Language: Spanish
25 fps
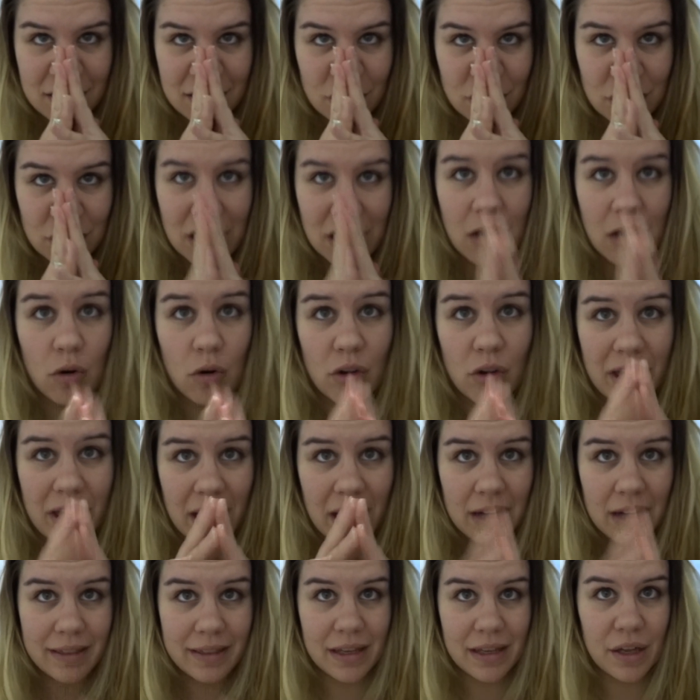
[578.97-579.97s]
o sea, hoy es
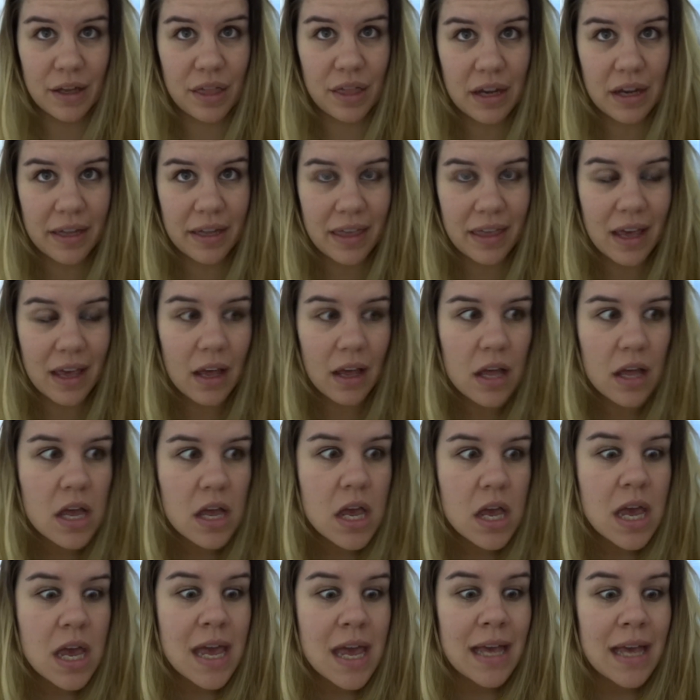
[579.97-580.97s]
el tercer día
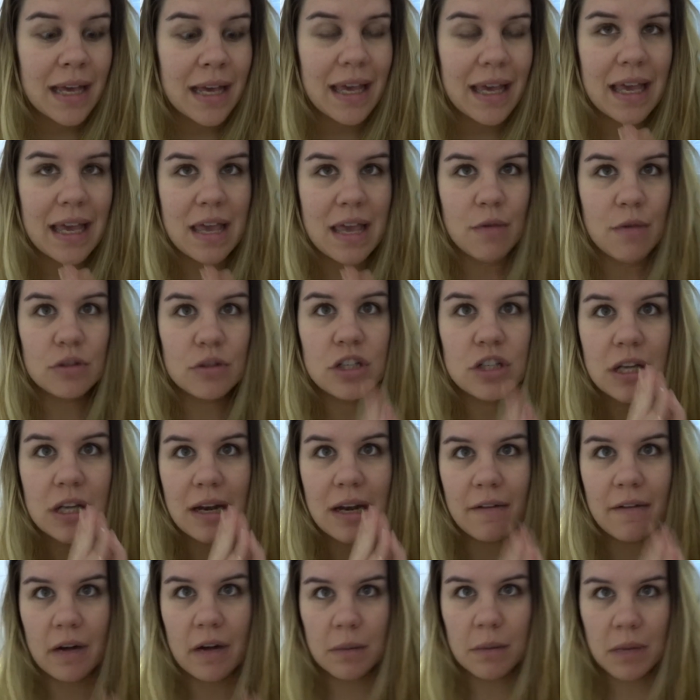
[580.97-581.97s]
que llevo sin
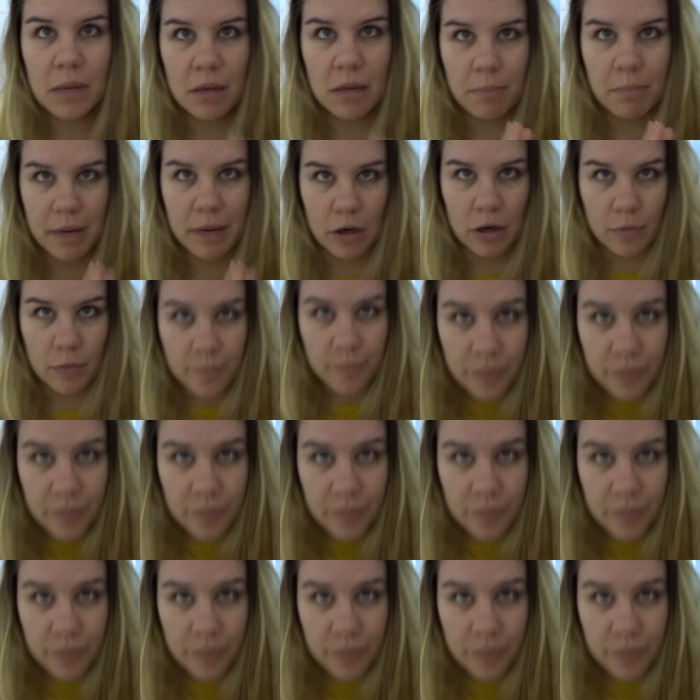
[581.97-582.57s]
lavarme el pelo.